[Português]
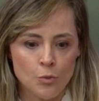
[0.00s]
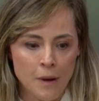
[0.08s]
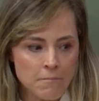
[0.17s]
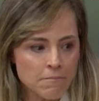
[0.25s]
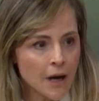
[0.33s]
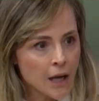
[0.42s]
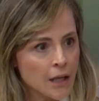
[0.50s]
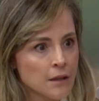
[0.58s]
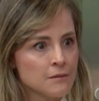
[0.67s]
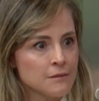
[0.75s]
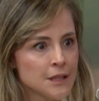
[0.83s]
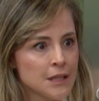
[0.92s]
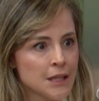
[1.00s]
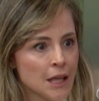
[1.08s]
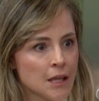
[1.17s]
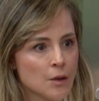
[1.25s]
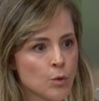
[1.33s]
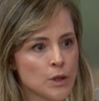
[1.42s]
uma mãe que
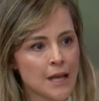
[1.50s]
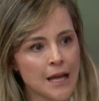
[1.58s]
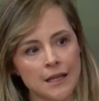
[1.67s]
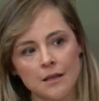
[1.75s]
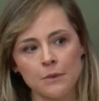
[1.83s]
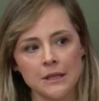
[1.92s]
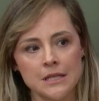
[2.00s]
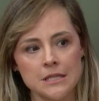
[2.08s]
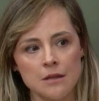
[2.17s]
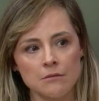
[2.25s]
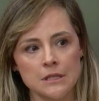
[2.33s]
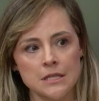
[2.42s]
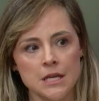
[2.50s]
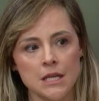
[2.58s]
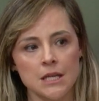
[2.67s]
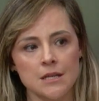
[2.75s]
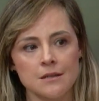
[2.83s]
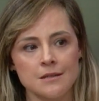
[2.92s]
tem que cuidar da alimentação dessa
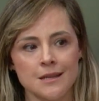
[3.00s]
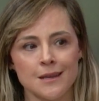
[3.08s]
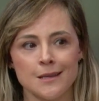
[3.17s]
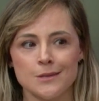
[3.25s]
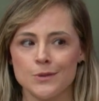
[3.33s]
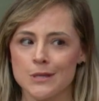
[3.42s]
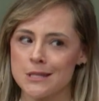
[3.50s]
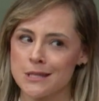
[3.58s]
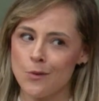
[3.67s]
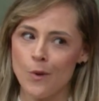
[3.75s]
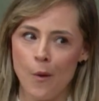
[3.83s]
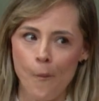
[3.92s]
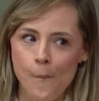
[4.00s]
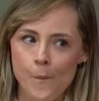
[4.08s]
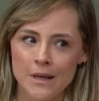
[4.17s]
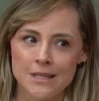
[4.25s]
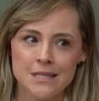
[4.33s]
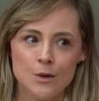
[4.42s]
criança, que às vezes não é
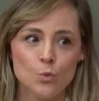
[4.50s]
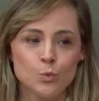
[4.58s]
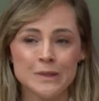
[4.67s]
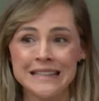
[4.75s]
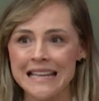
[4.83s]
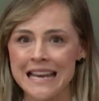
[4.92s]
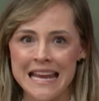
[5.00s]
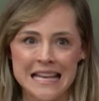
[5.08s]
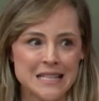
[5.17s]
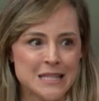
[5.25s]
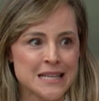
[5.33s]
uma, são três,